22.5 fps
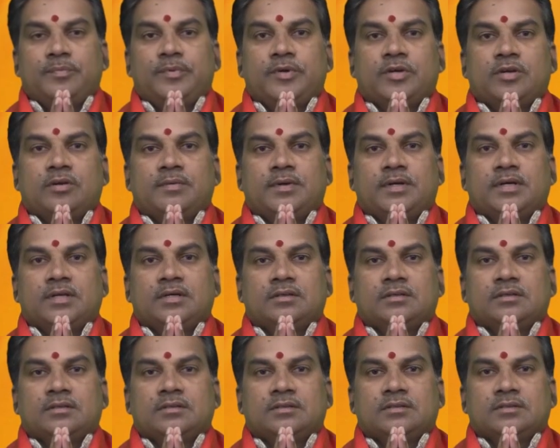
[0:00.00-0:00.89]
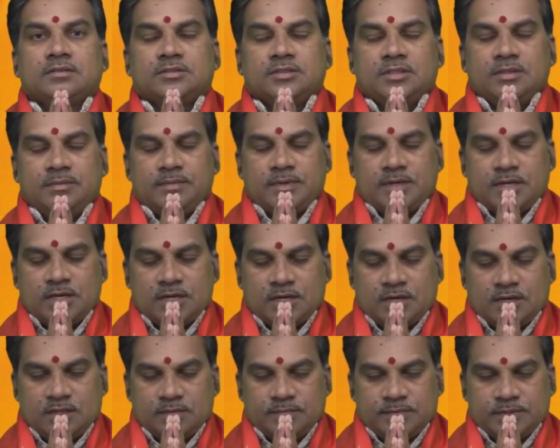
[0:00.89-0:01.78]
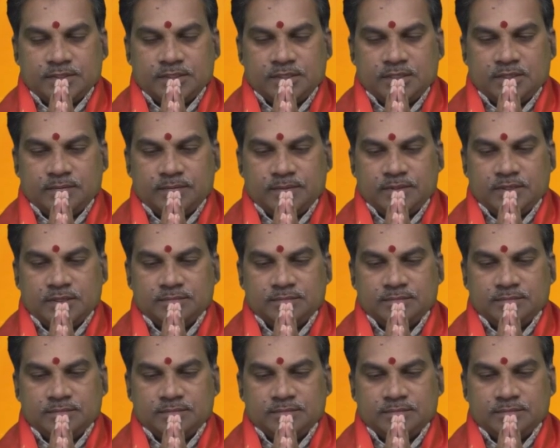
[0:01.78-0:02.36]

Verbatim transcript: గురుభ్యో నమ శ్రీ మహాగణాధిపతి నమ